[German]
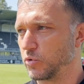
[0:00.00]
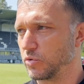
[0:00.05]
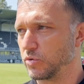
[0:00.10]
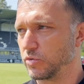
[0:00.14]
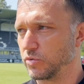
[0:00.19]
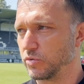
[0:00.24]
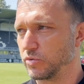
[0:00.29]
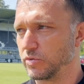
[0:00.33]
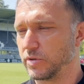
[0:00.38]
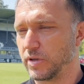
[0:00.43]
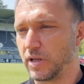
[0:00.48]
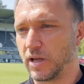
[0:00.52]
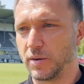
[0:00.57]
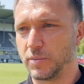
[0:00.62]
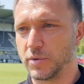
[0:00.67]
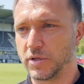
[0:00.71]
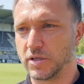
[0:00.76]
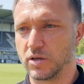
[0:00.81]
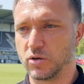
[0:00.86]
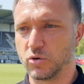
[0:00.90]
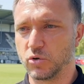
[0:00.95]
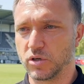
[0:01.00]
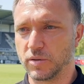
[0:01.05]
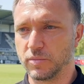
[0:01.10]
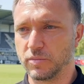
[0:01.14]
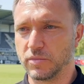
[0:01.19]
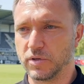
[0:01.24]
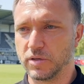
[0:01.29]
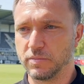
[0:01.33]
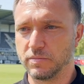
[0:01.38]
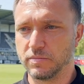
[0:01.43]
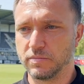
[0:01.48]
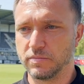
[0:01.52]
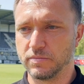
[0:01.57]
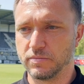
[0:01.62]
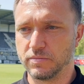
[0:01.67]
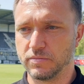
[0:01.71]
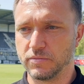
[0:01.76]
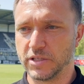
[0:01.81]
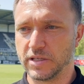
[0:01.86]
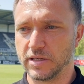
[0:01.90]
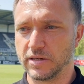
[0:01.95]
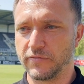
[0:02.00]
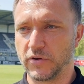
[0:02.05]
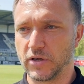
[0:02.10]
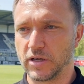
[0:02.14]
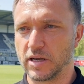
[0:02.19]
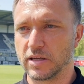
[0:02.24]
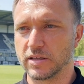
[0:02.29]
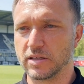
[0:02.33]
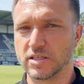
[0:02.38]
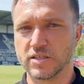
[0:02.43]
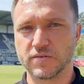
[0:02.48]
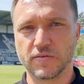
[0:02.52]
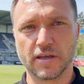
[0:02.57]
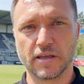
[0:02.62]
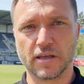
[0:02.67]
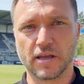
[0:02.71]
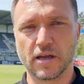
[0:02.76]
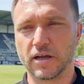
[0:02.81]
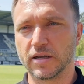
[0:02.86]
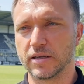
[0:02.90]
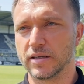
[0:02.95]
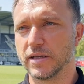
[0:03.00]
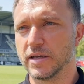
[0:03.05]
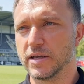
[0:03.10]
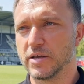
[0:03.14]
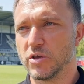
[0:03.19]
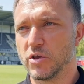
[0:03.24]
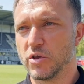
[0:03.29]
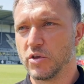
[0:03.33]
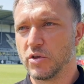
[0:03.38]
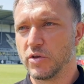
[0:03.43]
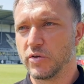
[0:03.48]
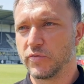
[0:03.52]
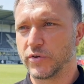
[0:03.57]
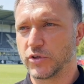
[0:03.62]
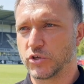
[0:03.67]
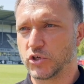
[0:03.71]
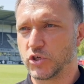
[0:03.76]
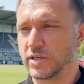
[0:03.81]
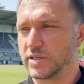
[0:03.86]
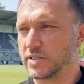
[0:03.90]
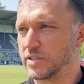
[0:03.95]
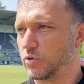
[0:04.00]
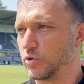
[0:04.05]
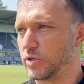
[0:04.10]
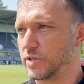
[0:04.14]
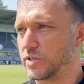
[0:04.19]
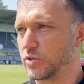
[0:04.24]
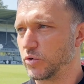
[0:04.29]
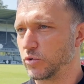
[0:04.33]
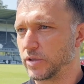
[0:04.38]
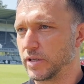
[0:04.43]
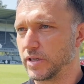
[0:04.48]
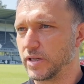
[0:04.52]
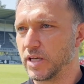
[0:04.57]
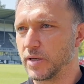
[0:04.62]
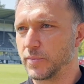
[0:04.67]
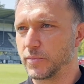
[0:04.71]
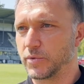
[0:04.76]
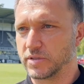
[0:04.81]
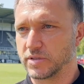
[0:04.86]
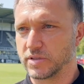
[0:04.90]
Und, und da habe ich auch im, im, in den vergangenen zwei Jahren verschiedene Situationen erlebt.